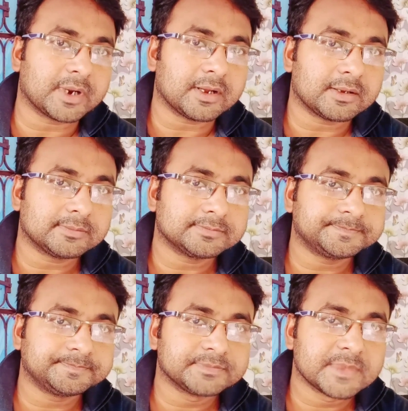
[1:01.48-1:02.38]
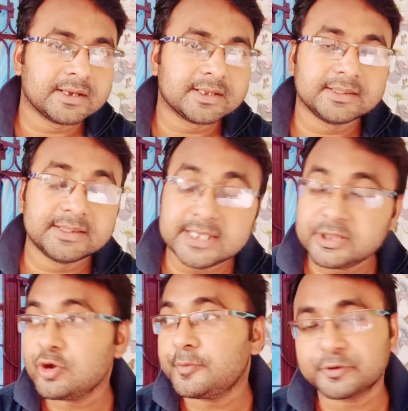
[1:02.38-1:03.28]
তোমরা
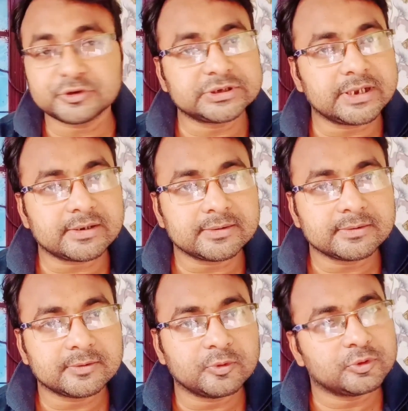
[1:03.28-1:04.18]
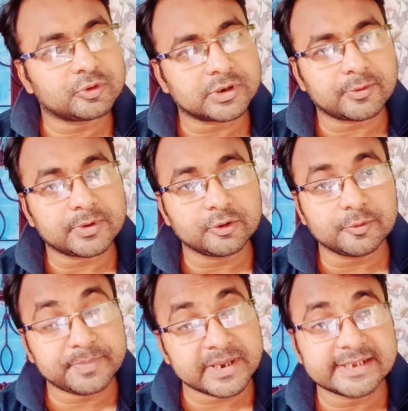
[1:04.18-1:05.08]
দ্বিতীয় প্রশ্নের উত্তরটাও কিন্তু
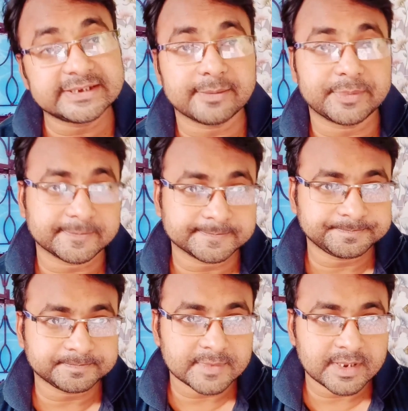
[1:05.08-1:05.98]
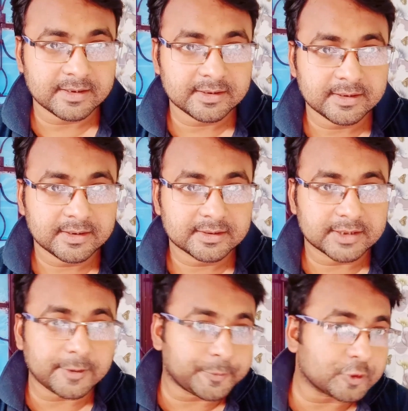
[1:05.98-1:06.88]
পেয়ে যাবে
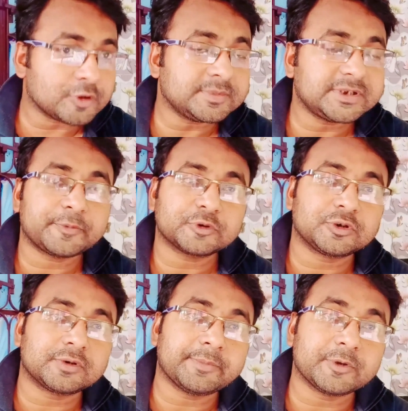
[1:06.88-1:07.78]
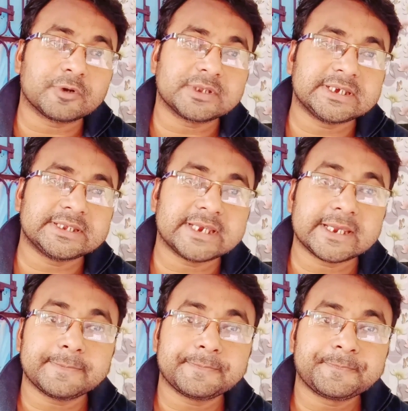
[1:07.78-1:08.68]
তাহলে প্রথম যে প্রশ্নটা আমি করেছি যে
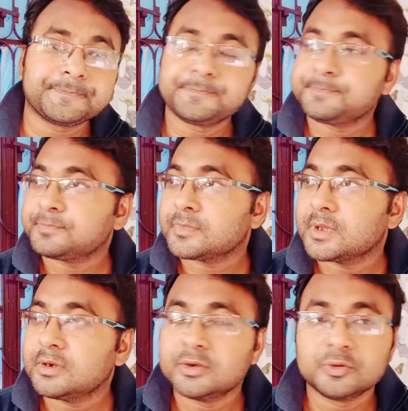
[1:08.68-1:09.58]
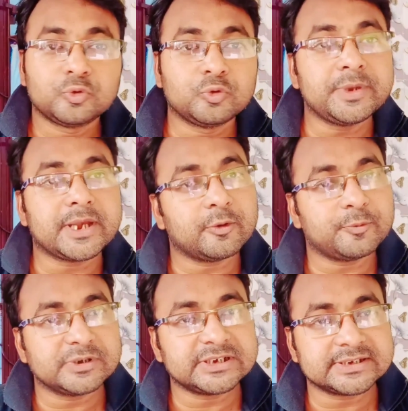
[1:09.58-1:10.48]
তুমি কেন
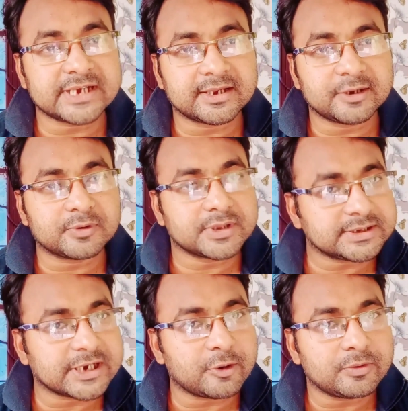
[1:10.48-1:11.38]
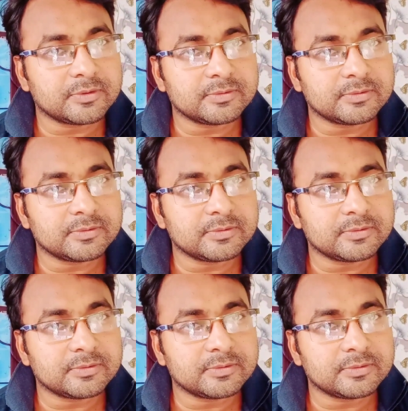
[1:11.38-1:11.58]
পুলিশের চাকরি করতে চাও